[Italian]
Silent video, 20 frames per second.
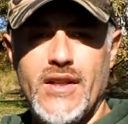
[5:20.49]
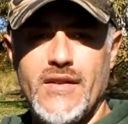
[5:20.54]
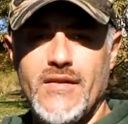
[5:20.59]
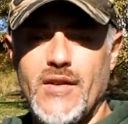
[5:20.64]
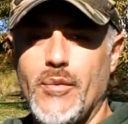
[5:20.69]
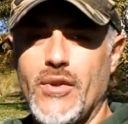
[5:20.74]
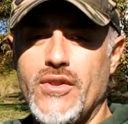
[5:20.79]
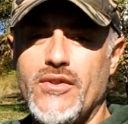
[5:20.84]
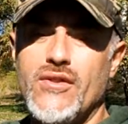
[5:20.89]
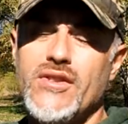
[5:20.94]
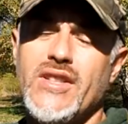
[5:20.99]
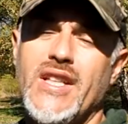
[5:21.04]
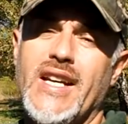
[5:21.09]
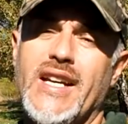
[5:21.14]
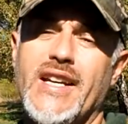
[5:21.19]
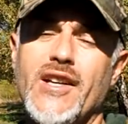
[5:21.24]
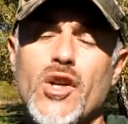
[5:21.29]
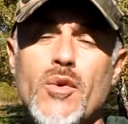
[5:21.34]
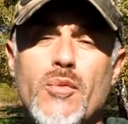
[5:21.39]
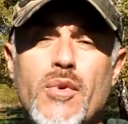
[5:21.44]
Vi posso
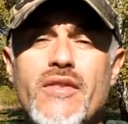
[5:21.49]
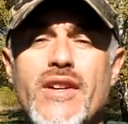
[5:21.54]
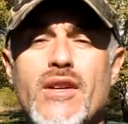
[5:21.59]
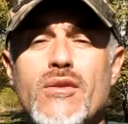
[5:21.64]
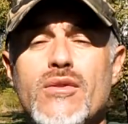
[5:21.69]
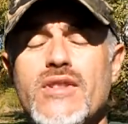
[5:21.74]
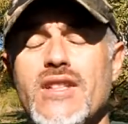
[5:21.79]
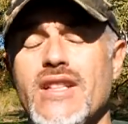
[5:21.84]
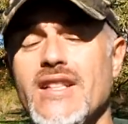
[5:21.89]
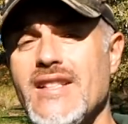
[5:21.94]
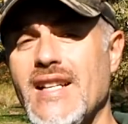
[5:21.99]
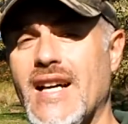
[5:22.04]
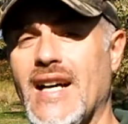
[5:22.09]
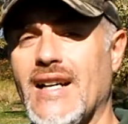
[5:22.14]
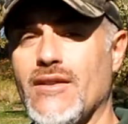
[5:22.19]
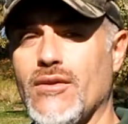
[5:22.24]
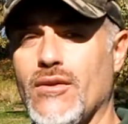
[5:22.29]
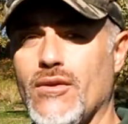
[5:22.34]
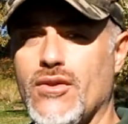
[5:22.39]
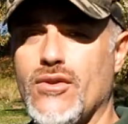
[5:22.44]
dire che dopo aver
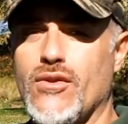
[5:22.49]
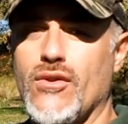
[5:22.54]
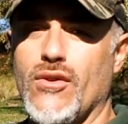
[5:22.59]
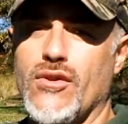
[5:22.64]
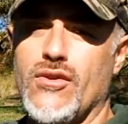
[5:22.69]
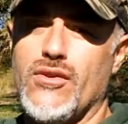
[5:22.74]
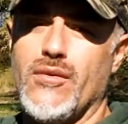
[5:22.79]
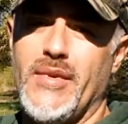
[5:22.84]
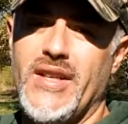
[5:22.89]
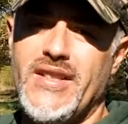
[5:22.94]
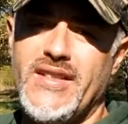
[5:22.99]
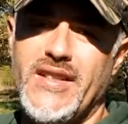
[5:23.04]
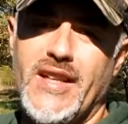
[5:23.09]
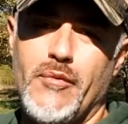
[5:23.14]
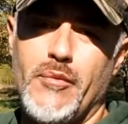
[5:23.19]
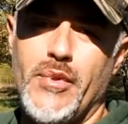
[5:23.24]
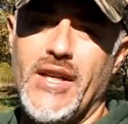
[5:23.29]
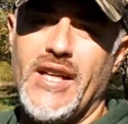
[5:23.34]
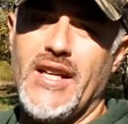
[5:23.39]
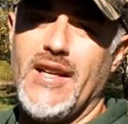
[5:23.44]
utilizzato lo scorso mese di
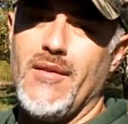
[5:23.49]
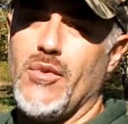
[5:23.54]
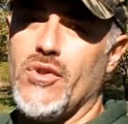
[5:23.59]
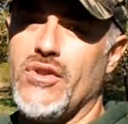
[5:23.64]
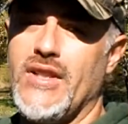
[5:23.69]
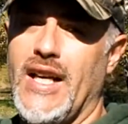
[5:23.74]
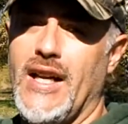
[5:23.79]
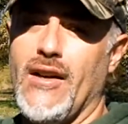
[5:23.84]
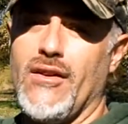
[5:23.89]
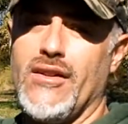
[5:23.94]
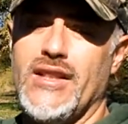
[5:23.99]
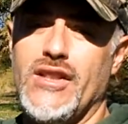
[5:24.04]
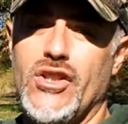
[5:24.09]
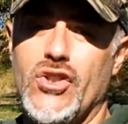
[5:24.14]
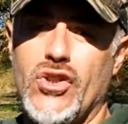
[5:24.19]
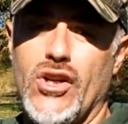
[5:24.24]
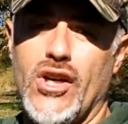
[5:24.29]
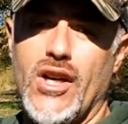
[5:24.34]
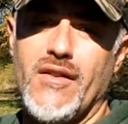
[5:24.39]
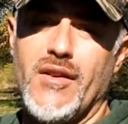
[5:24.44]
aprile il modello da
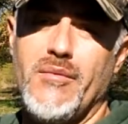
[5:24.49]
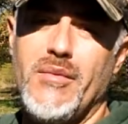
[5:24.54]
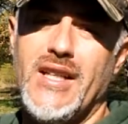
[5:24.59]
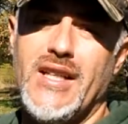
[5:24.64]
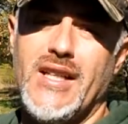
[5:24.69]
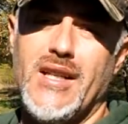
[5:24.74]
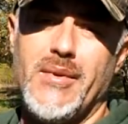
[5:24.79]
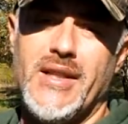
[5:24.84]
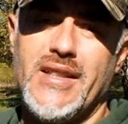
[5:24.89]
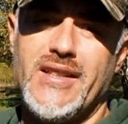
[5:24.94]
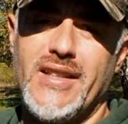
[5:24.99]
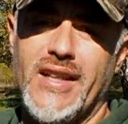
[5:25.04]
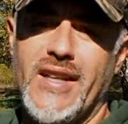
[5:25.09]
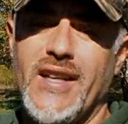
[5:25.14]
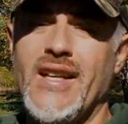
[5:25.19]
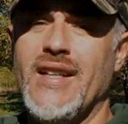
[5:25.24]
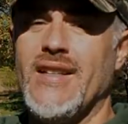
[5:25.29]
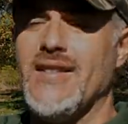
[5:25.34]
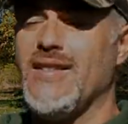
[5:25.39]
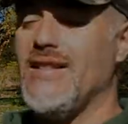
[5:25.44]
19 mm
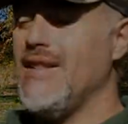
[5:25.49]
di